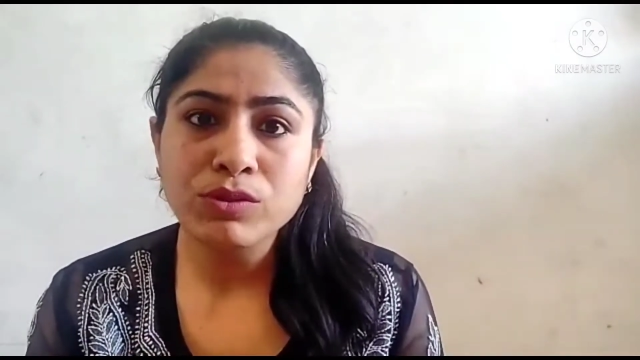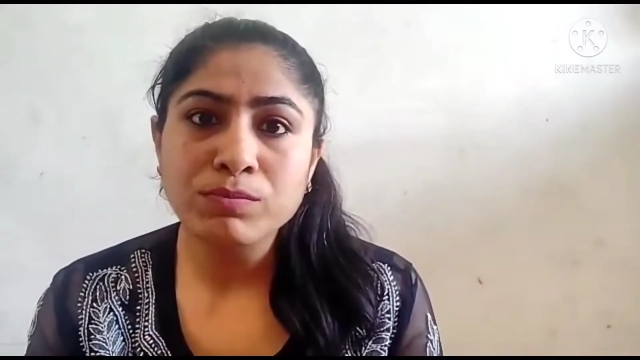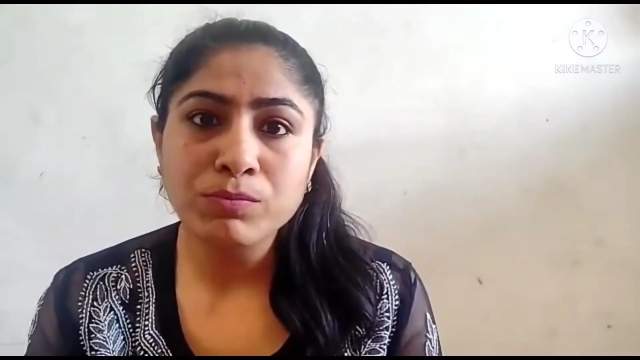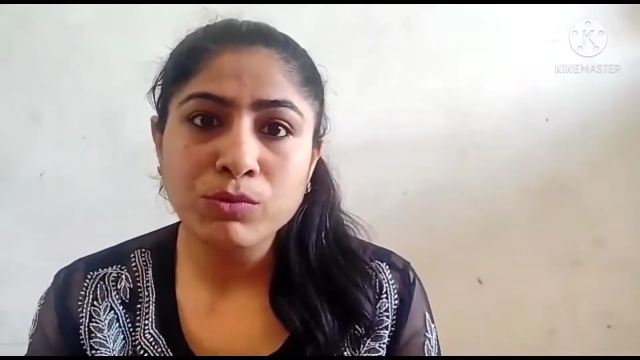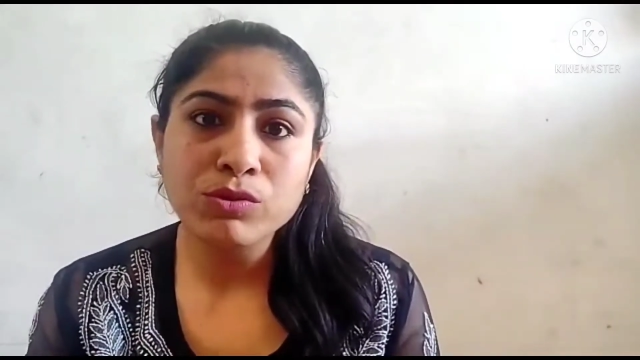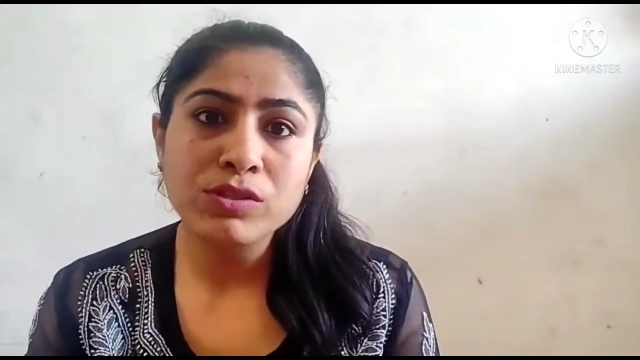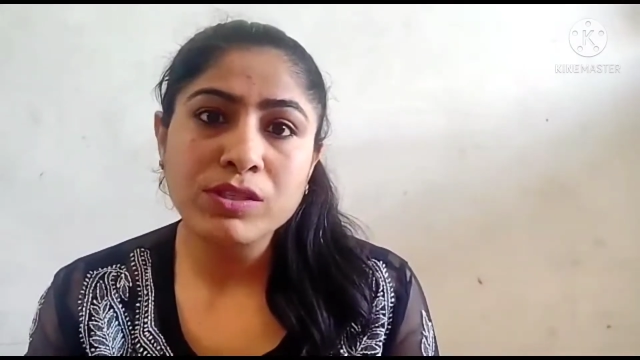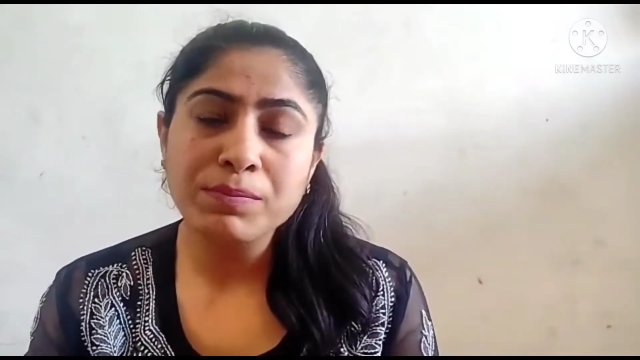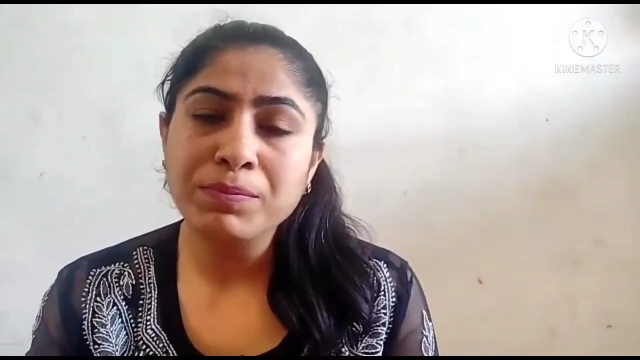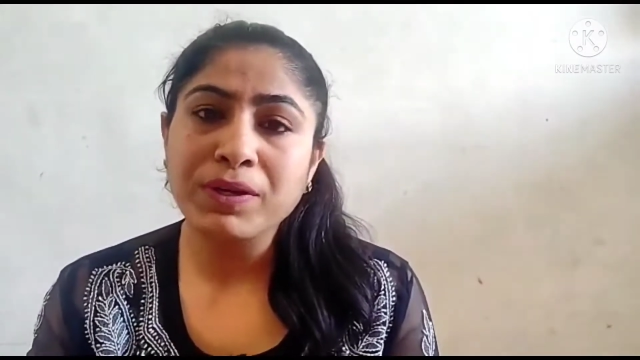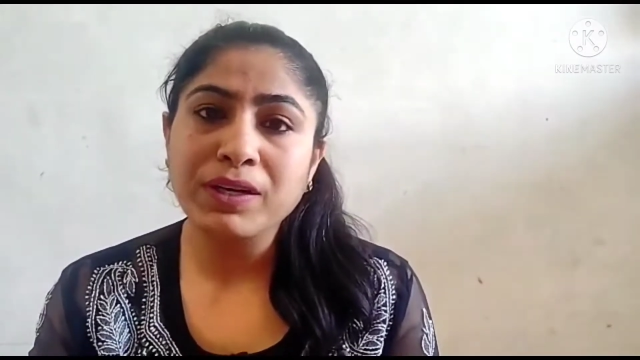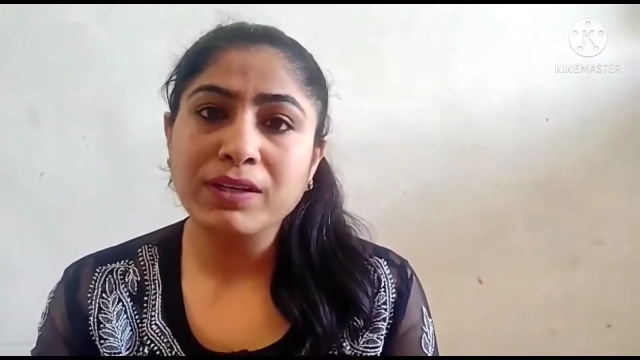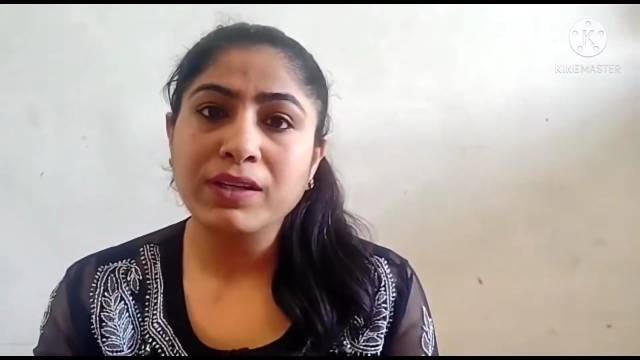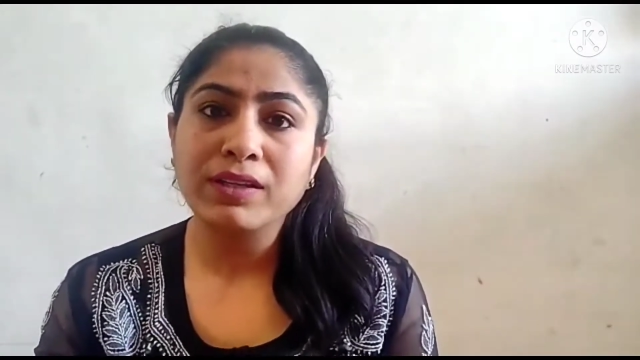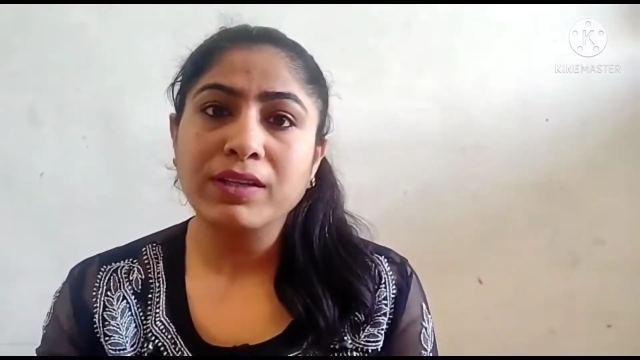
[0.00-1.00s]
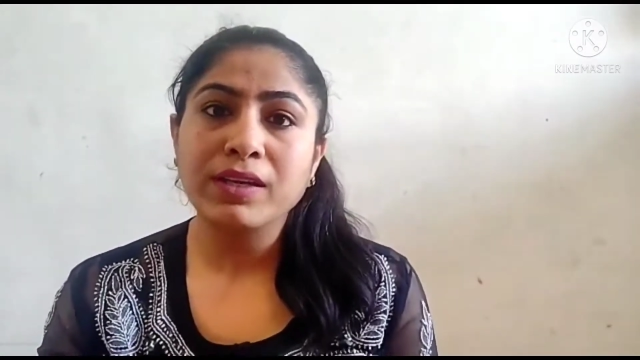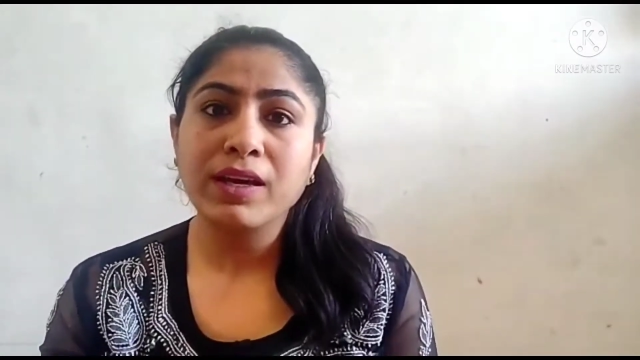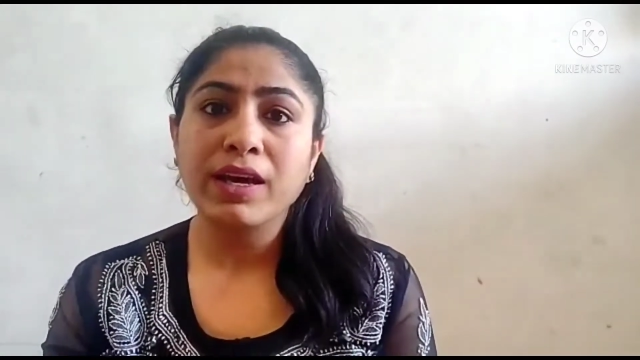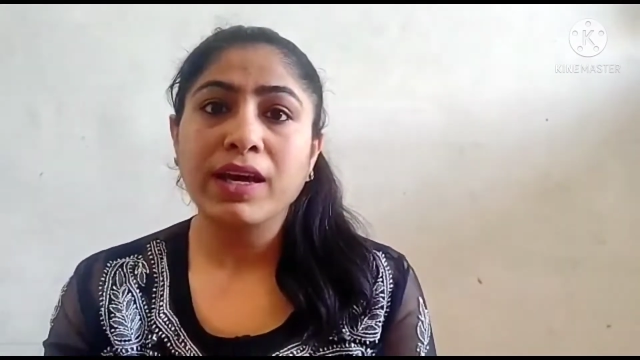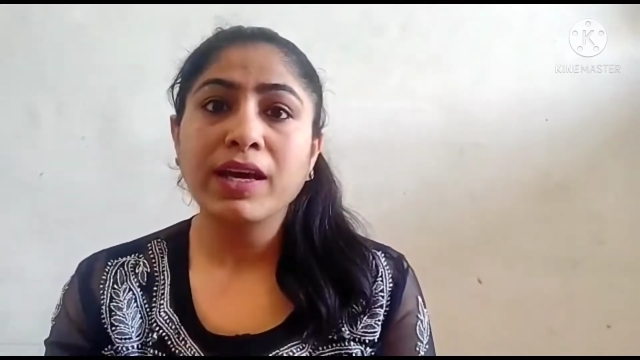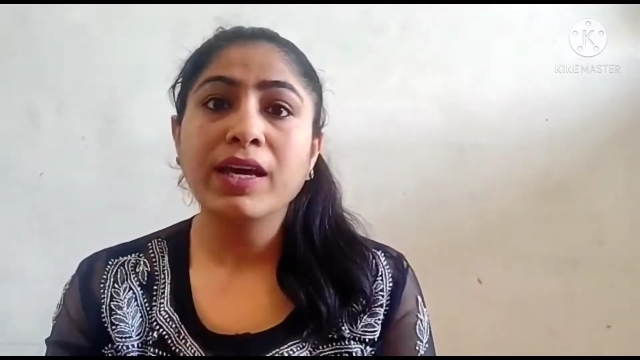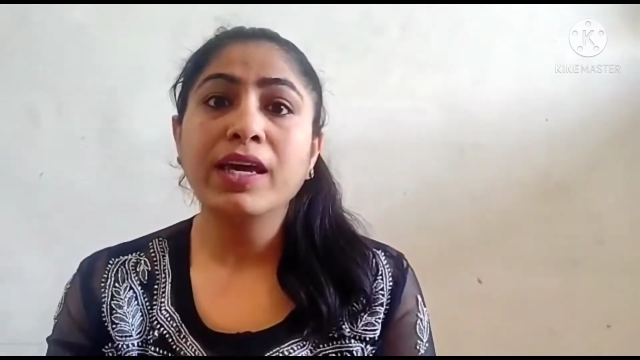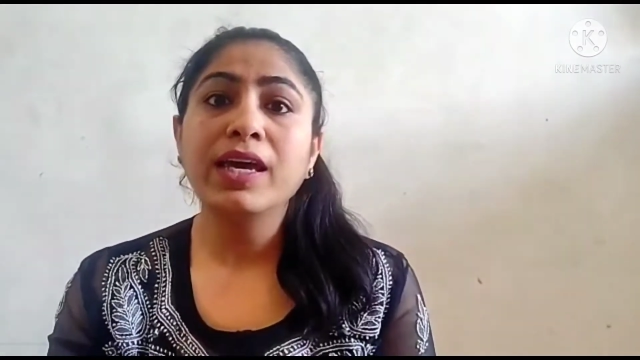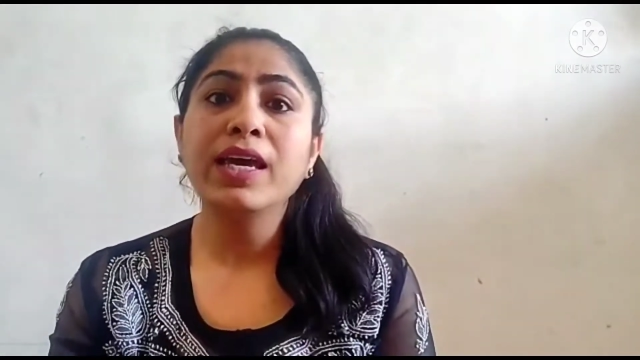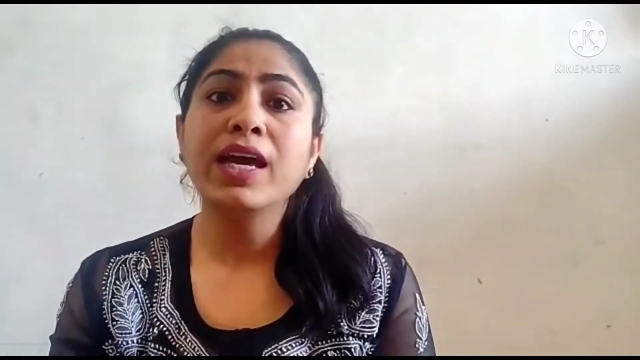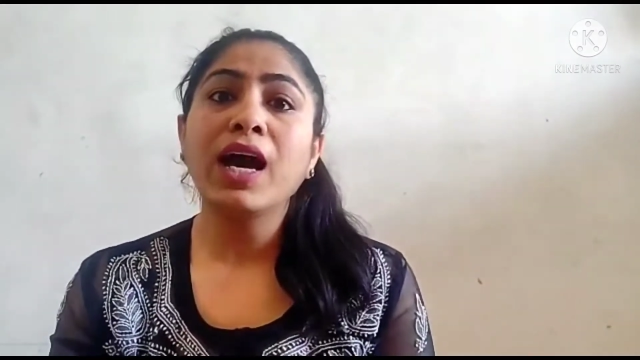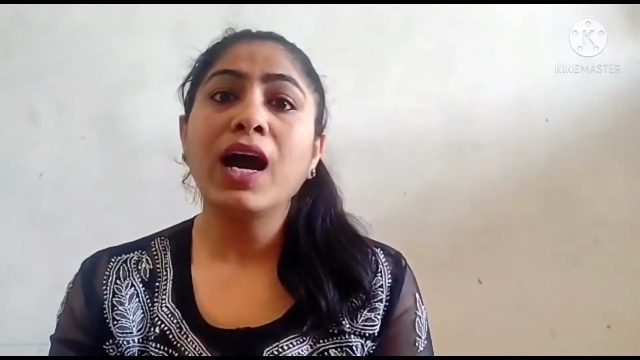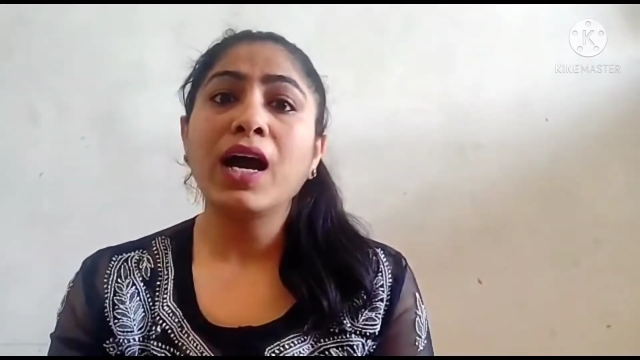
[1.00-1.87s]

बूस्टअप कर देते हैं कि